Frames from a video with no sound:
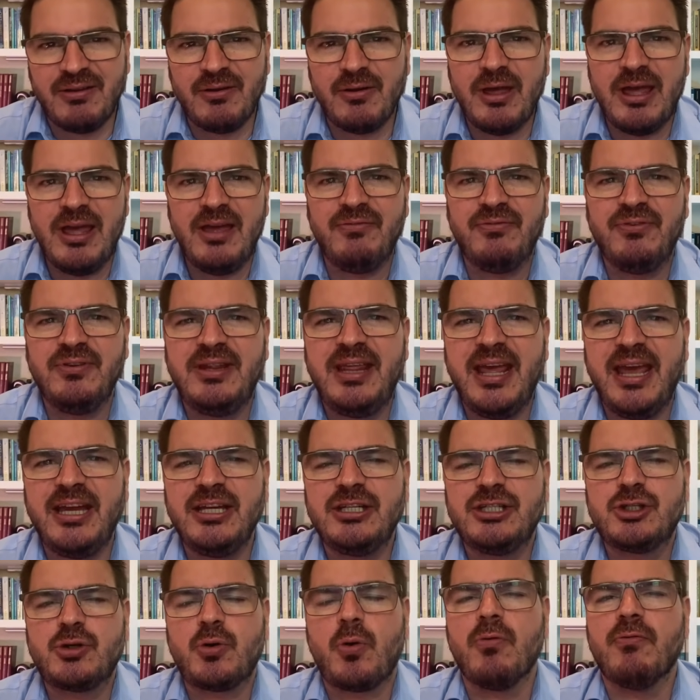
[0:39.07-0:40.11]

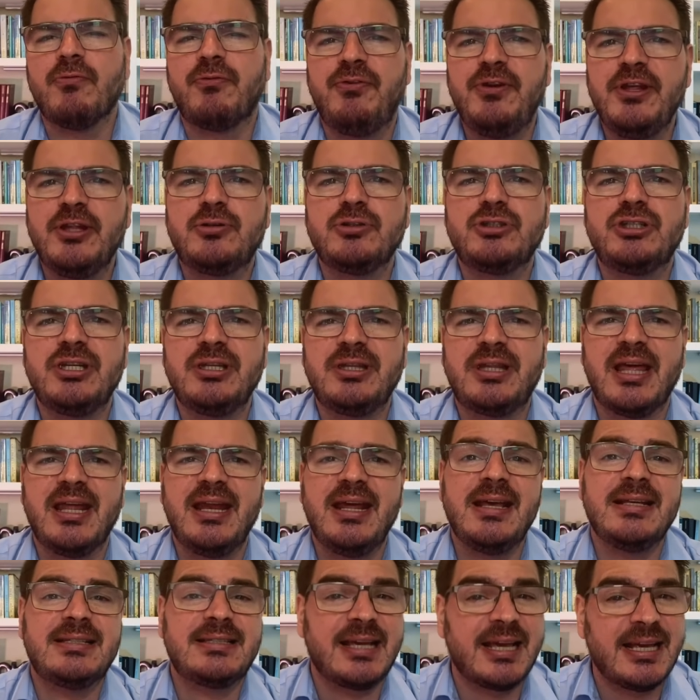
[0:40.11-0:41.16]
evidentes conflitos de
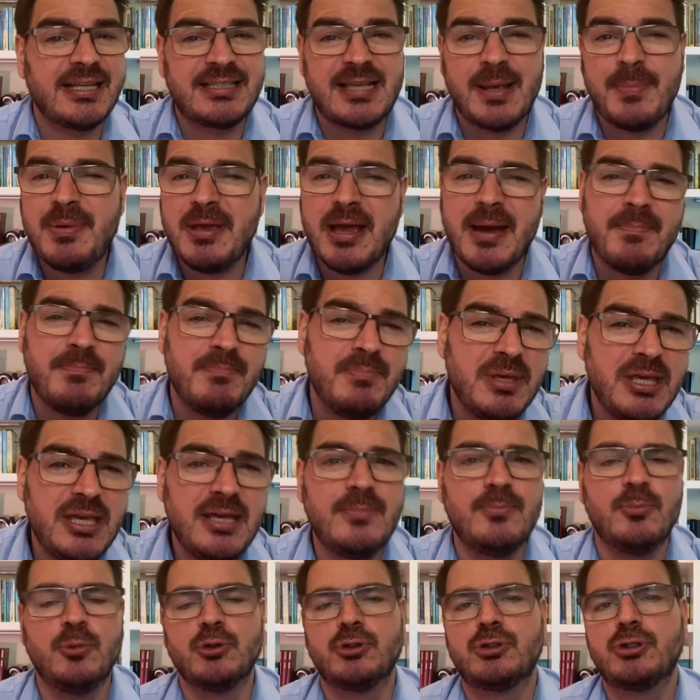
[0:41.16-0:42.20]
interesse, recebia
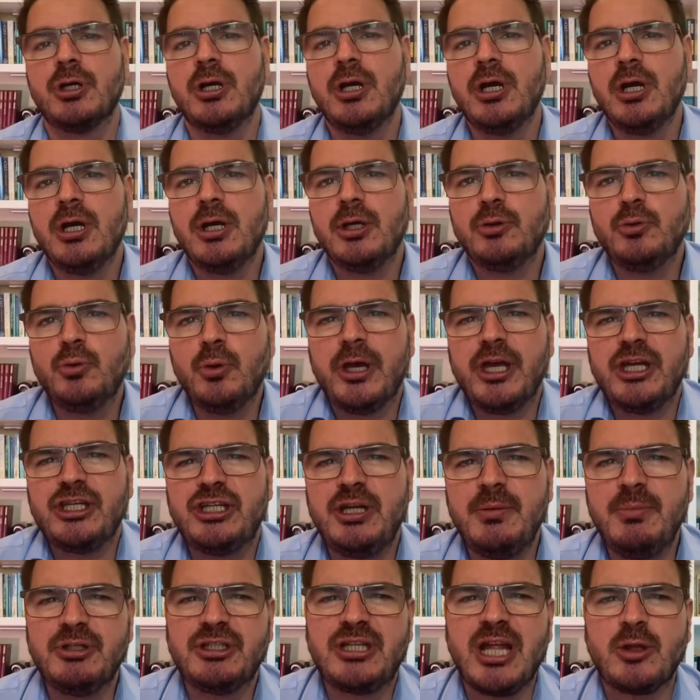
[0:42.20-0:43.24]
mimos do
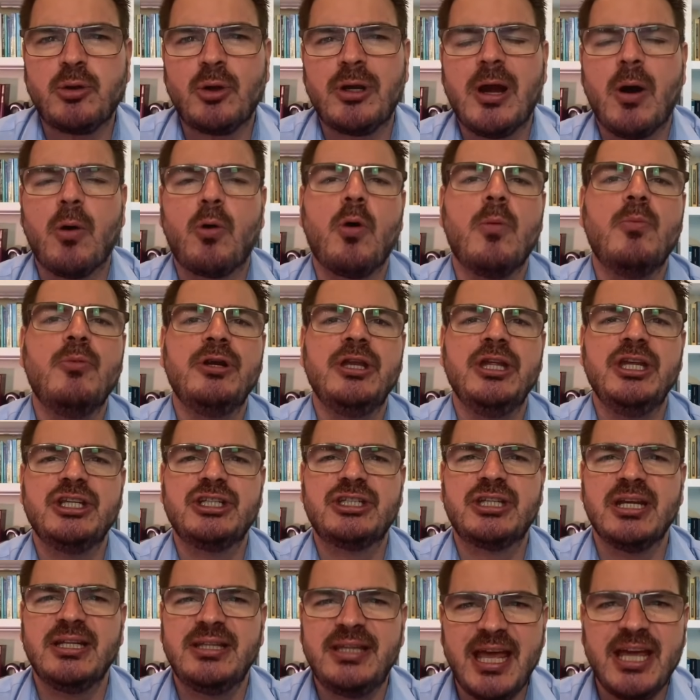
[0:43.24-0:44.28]
regime ditatorial
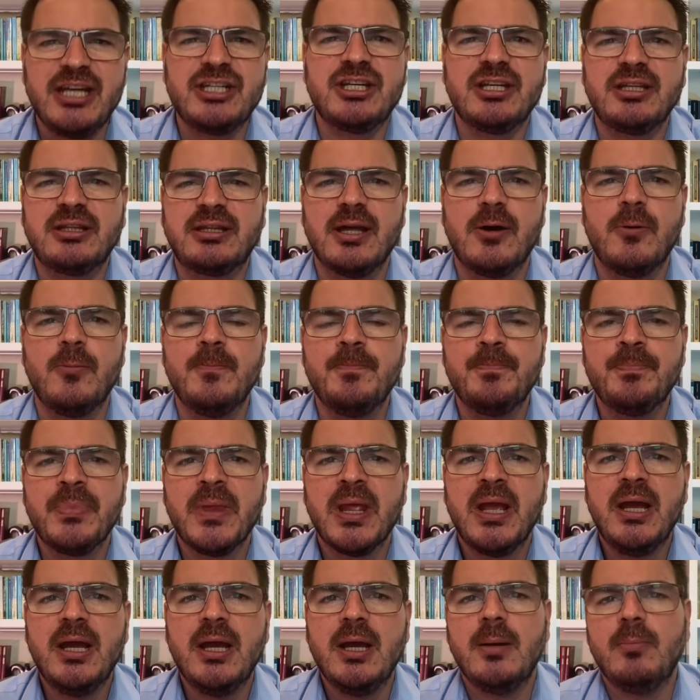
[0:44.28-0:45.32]
comunista. E desde então,
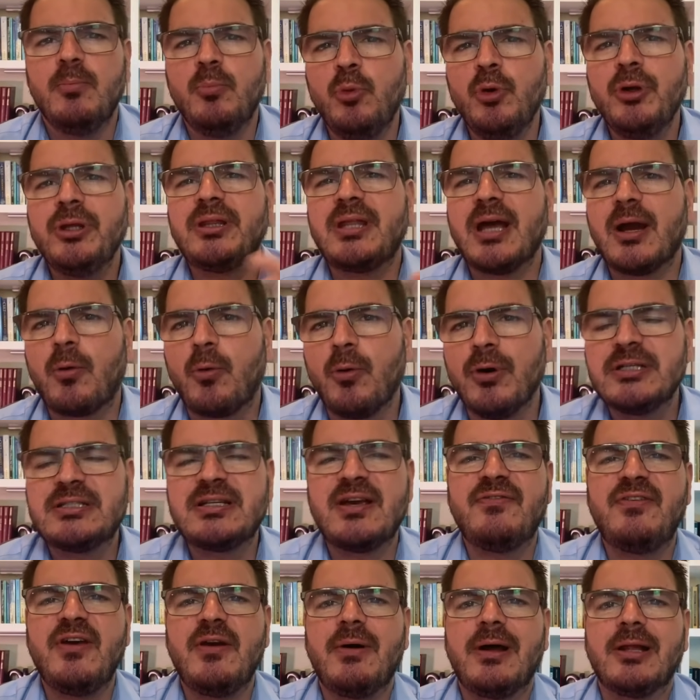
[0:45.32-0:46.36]
muita
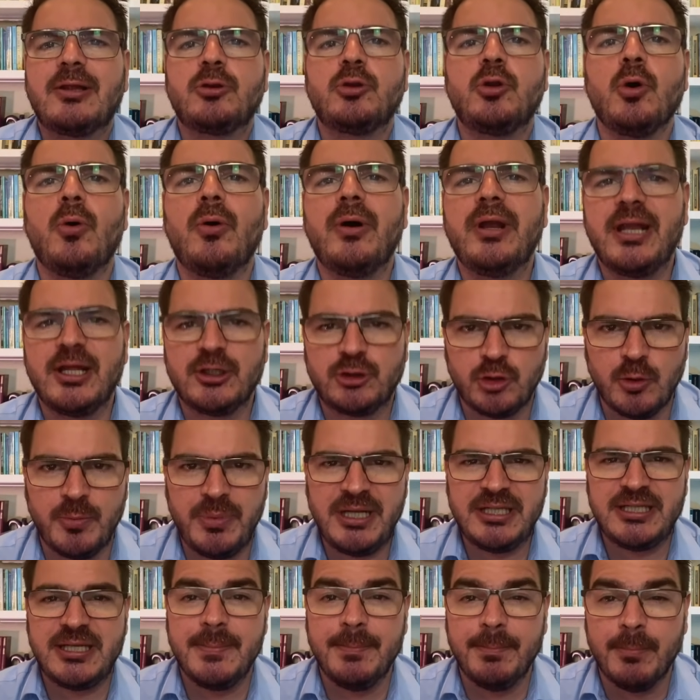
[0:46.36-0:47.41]
coisa veio à tona sobre
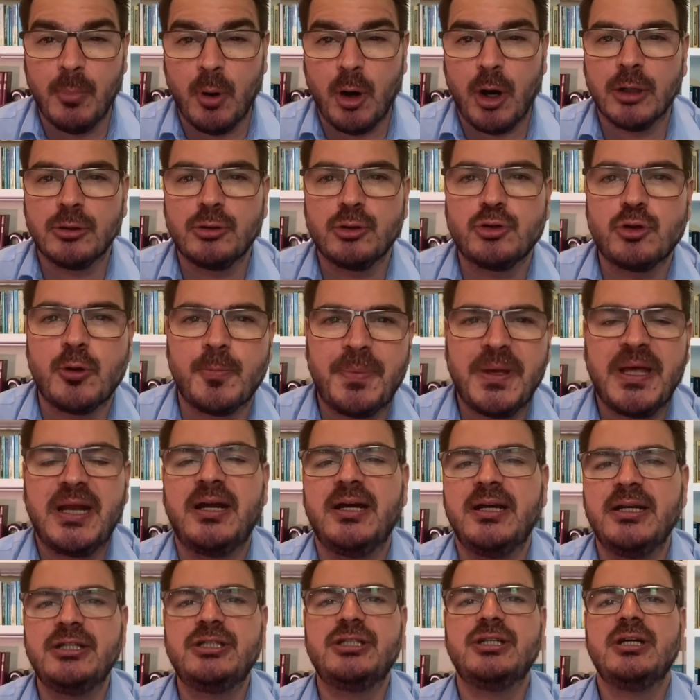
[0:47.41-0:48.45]
esse modus
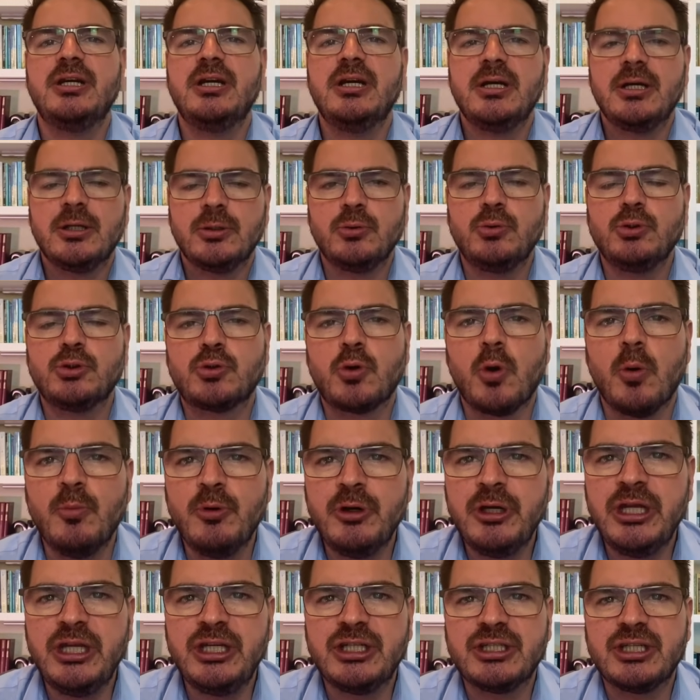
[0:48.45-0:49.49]
operandi dos
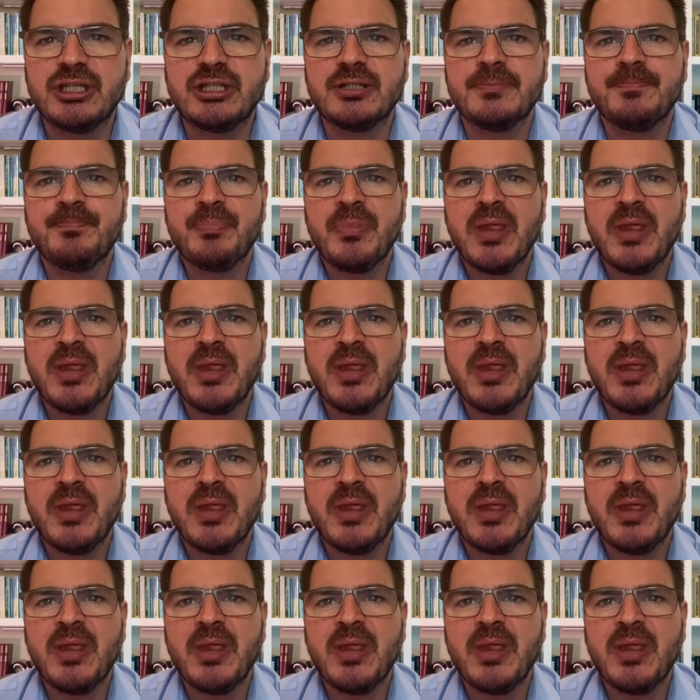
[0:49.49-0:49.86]
comunistas.